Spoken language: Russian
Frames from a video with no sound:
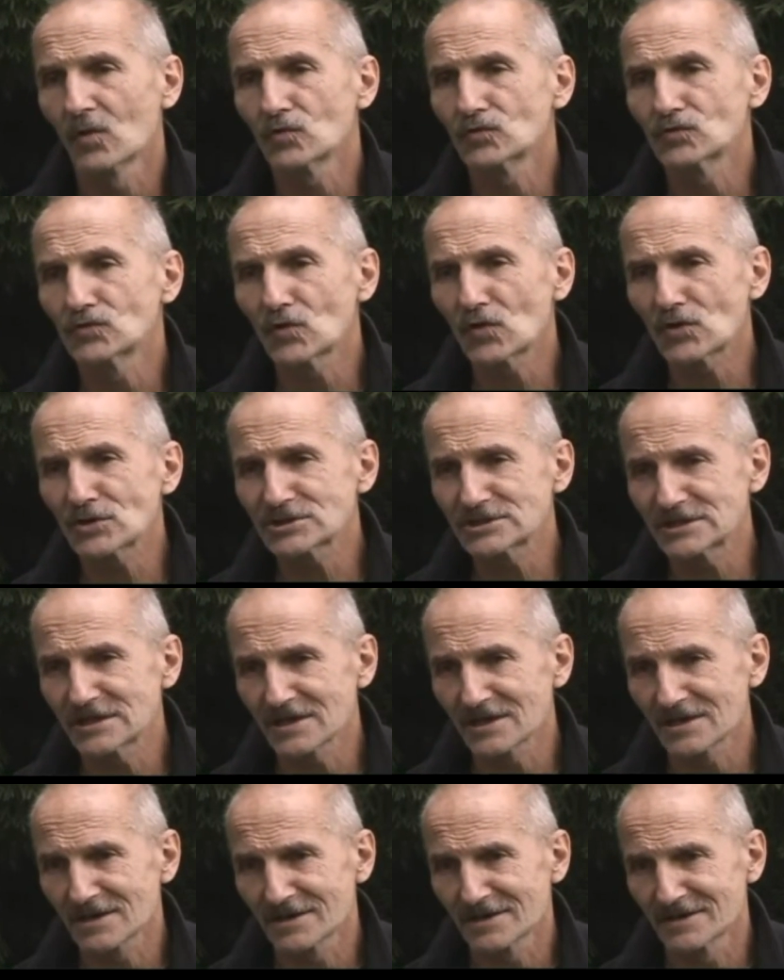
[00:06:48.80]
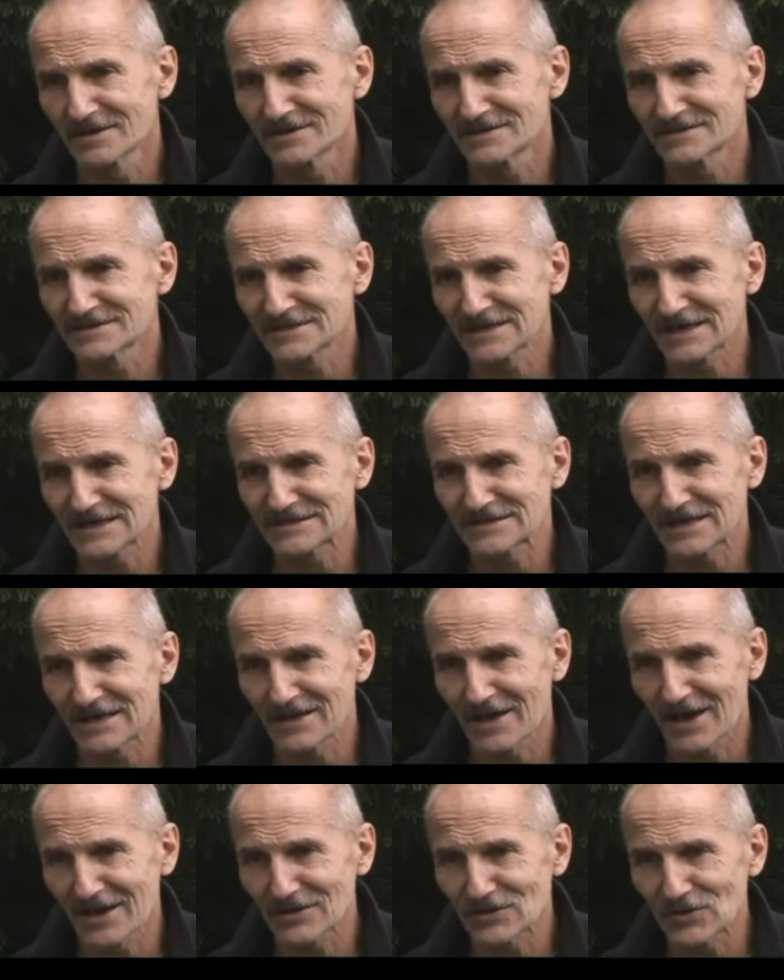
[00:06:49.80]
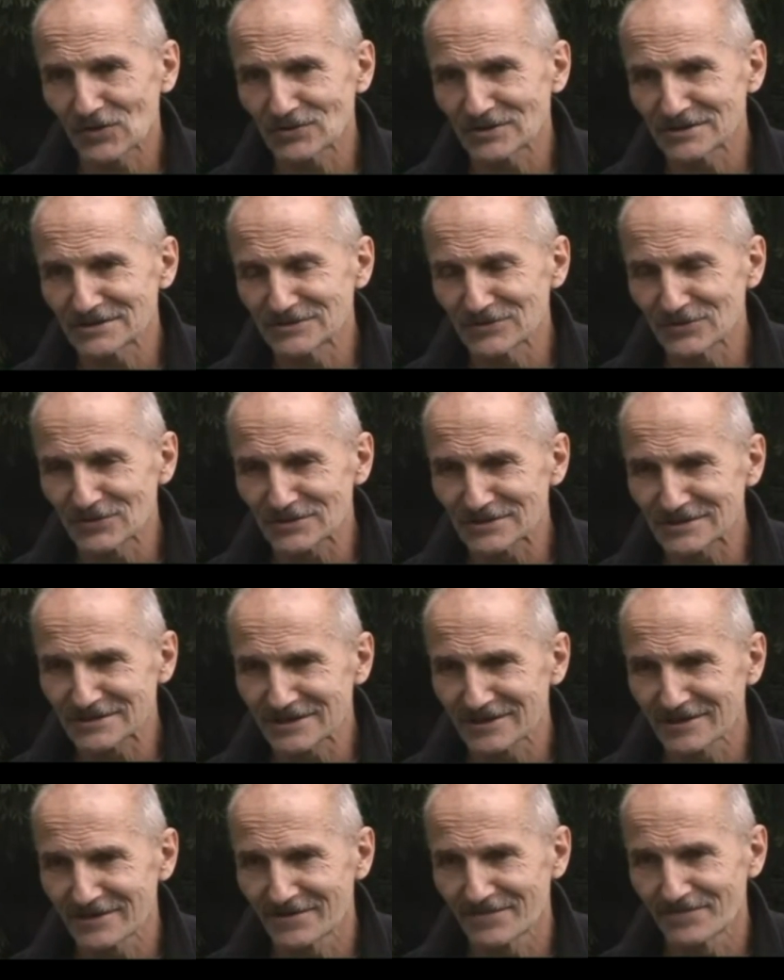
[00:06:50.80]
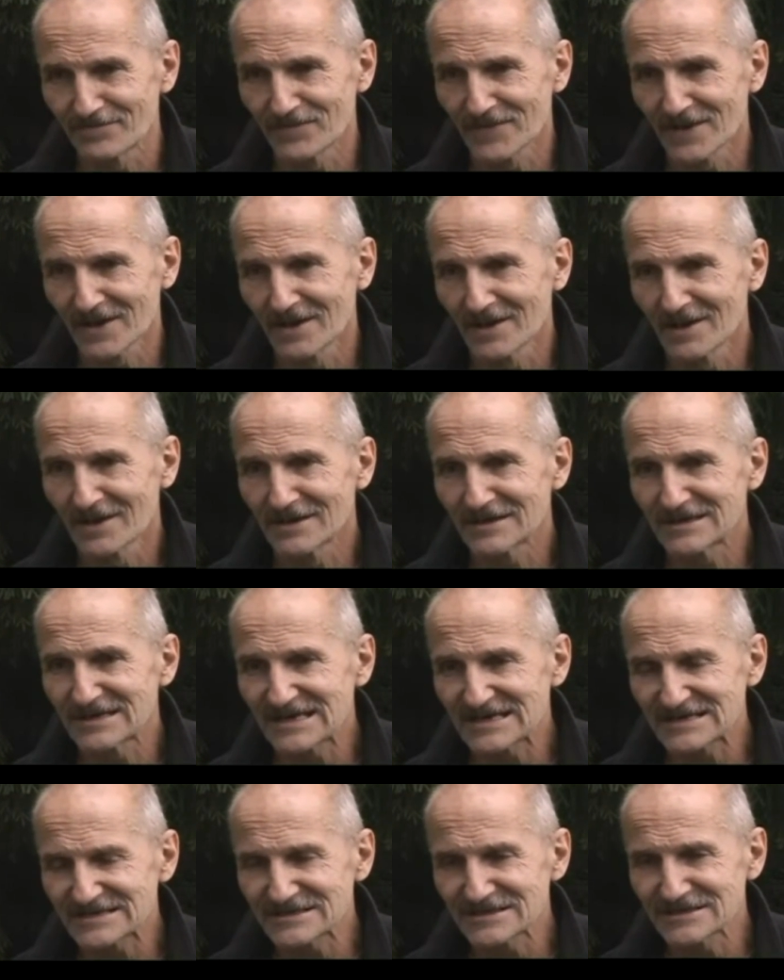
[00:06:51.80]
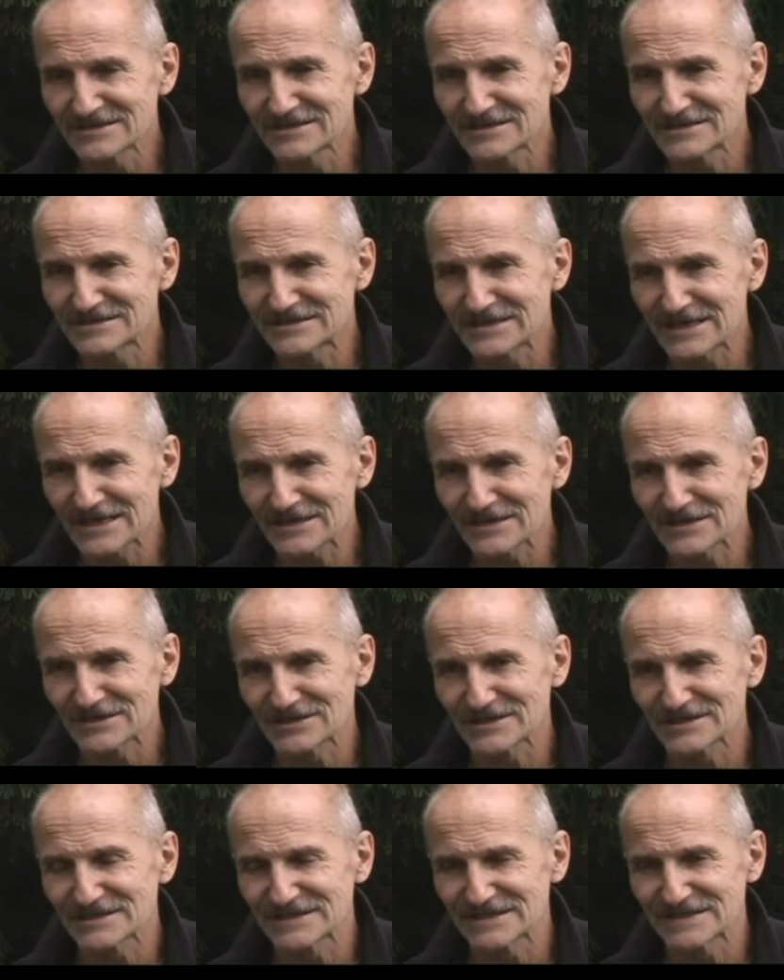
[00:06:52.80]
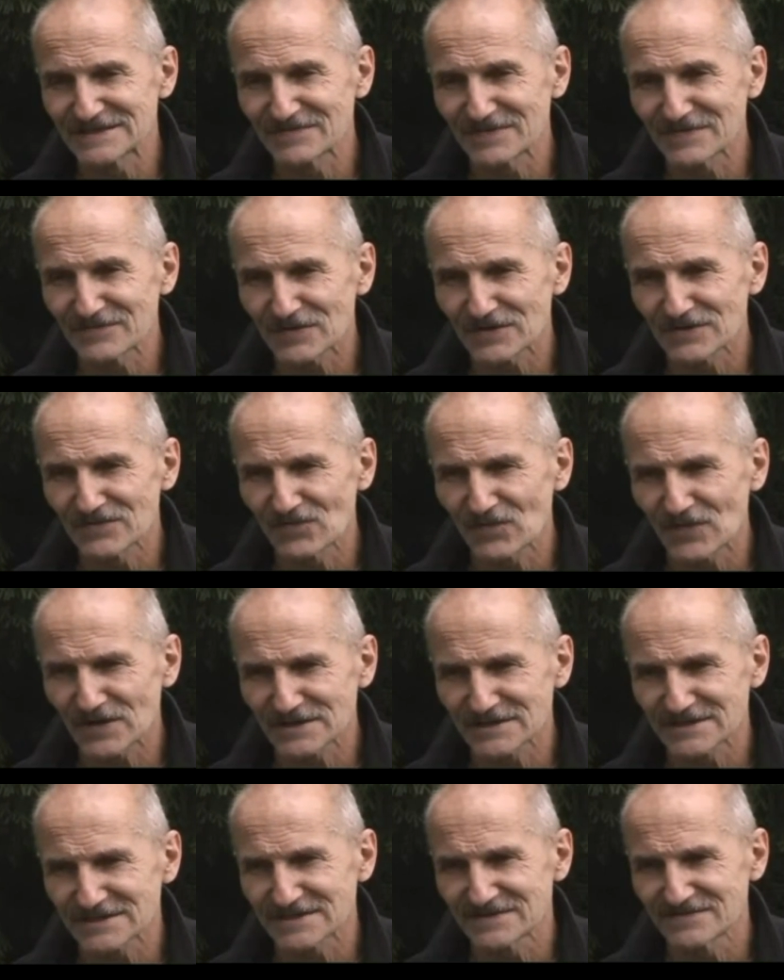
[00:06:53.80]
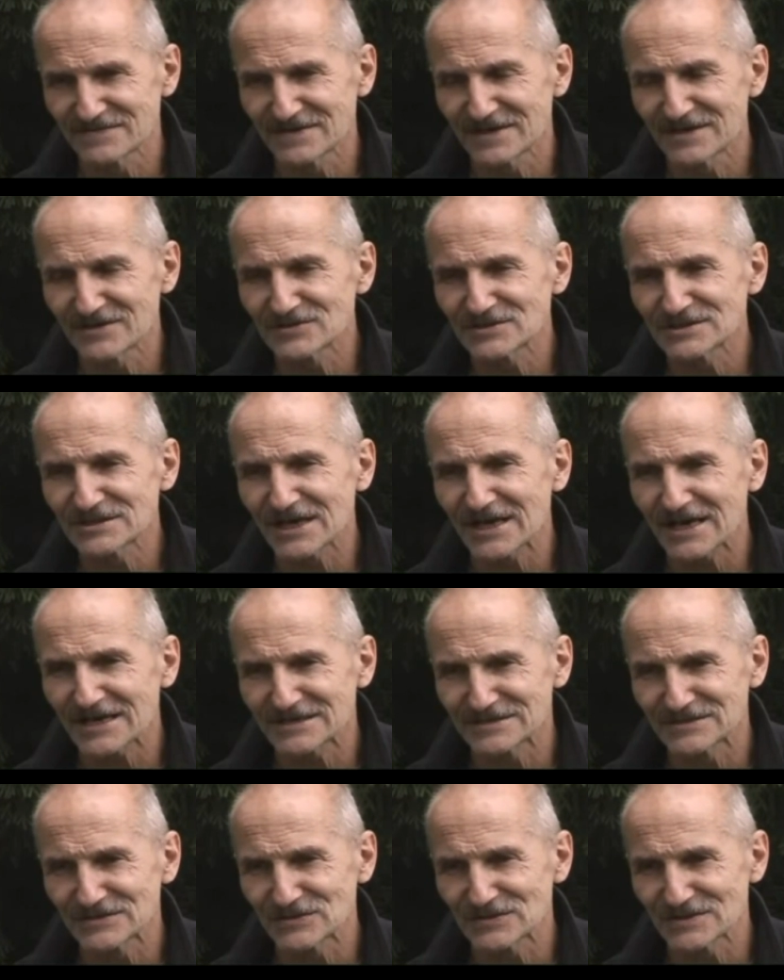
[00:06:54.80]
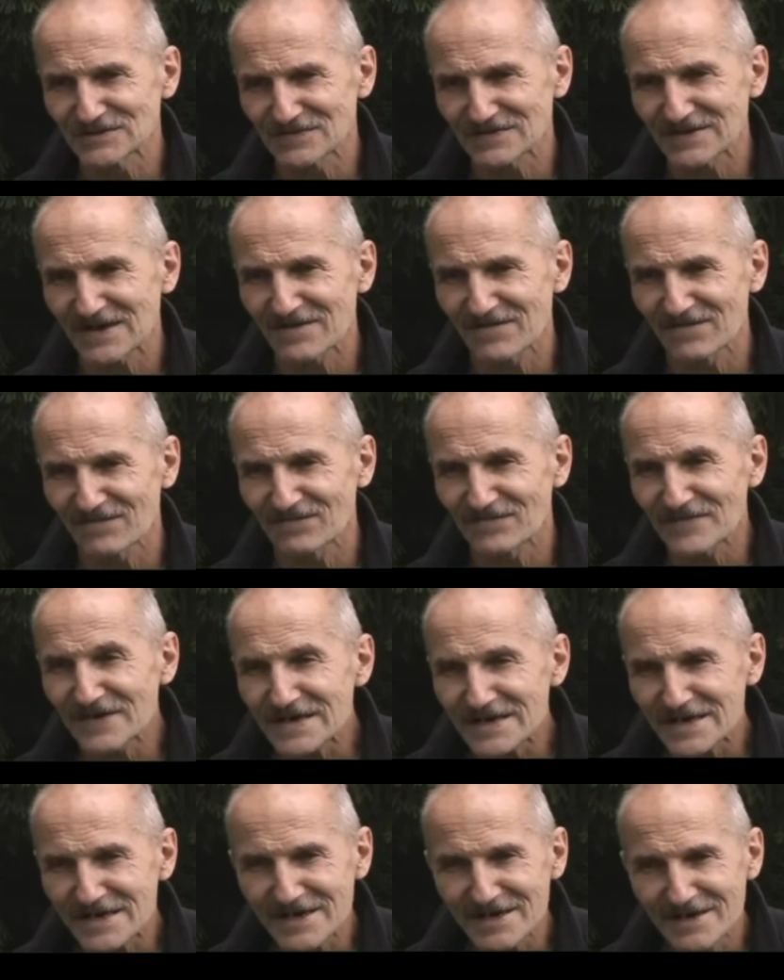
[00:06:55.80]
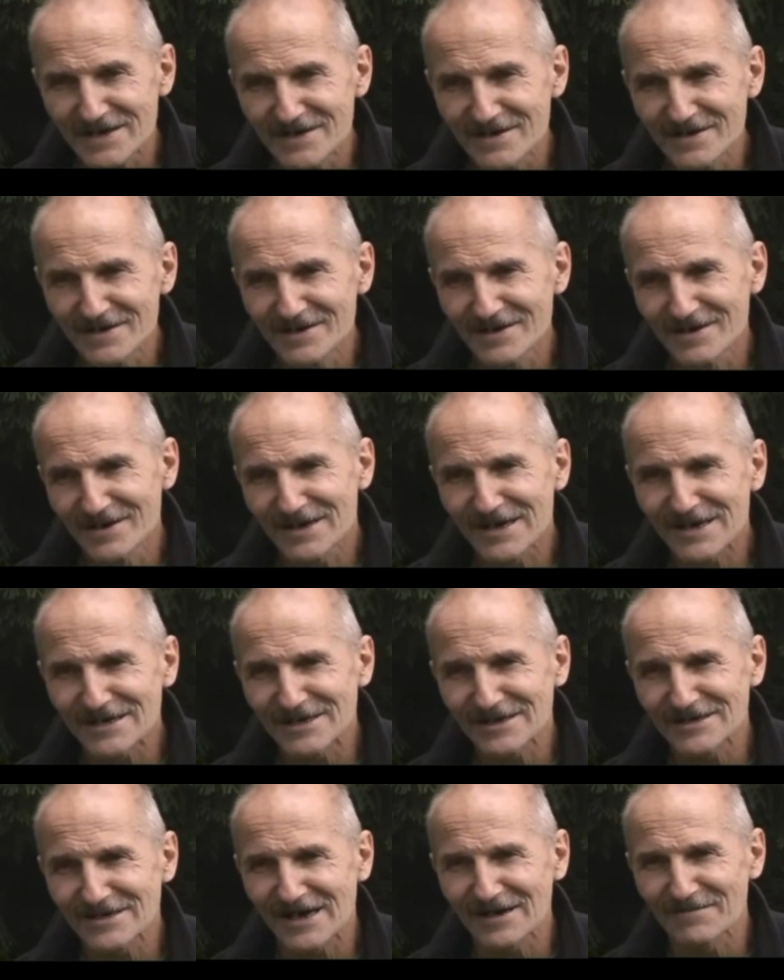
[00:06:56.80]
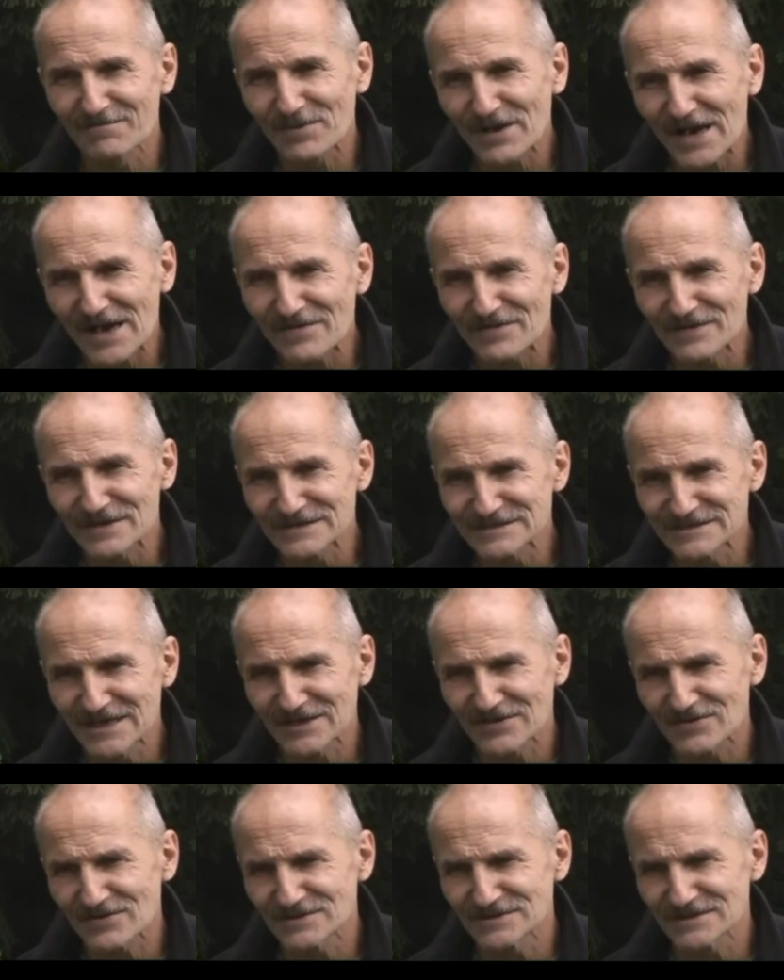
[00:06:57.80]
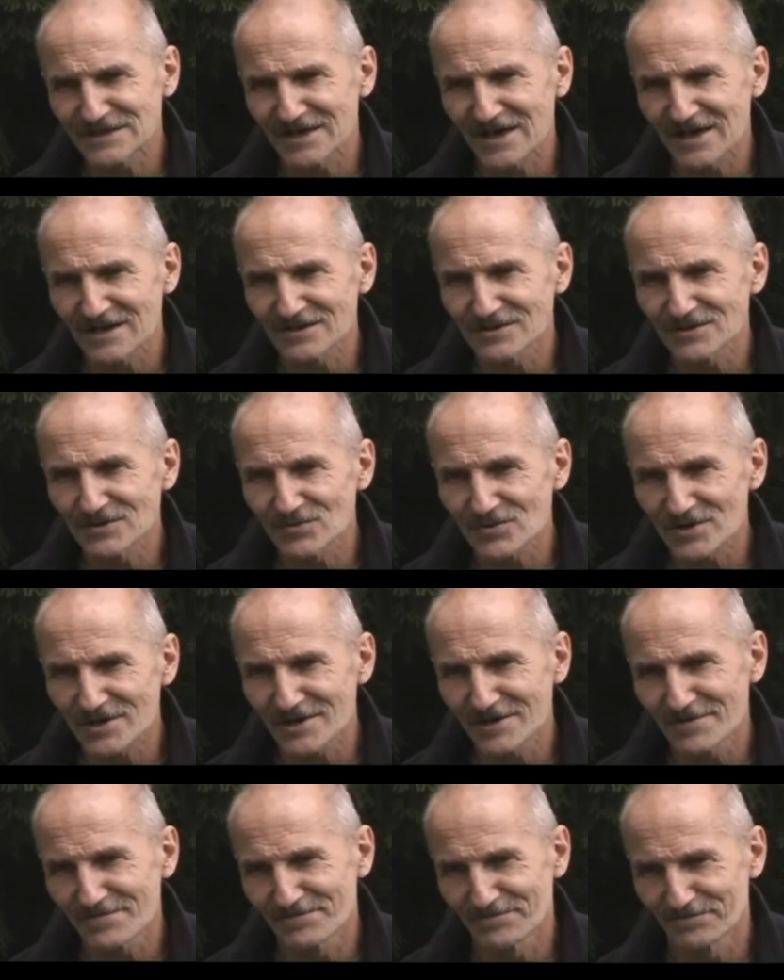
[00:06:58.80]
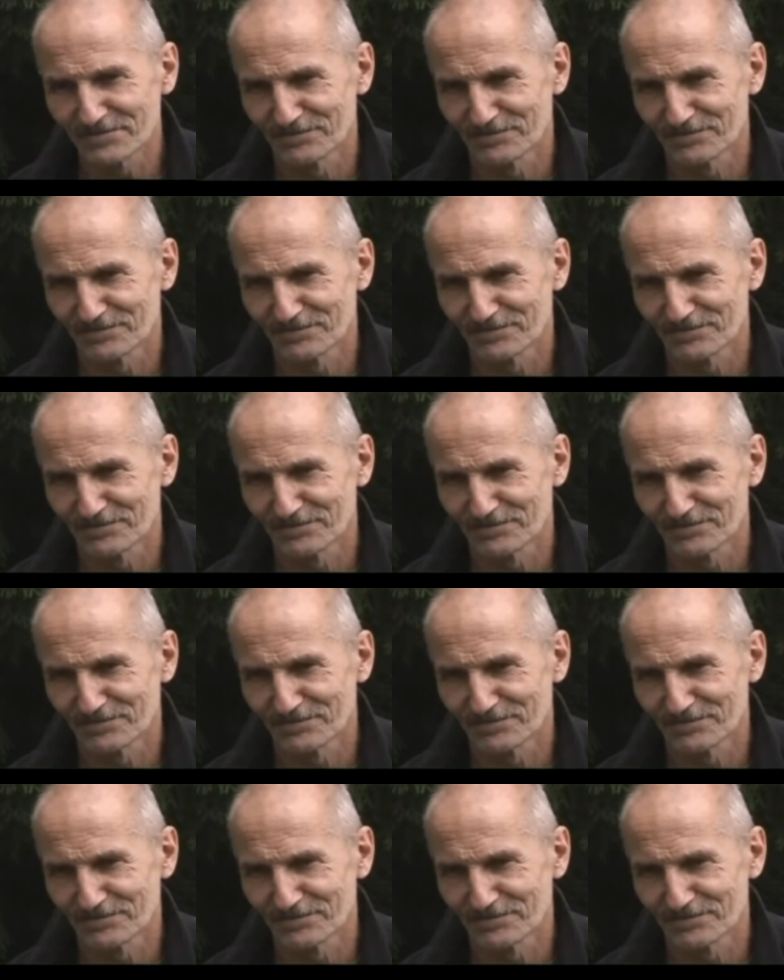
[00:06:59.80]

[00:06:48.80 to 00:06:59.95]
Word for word: «Художник», — сказал Антоний Суровский, — «если ты сделаешь из своего творчества иллюстрацию своей веры, это, как правило, становится халтурой».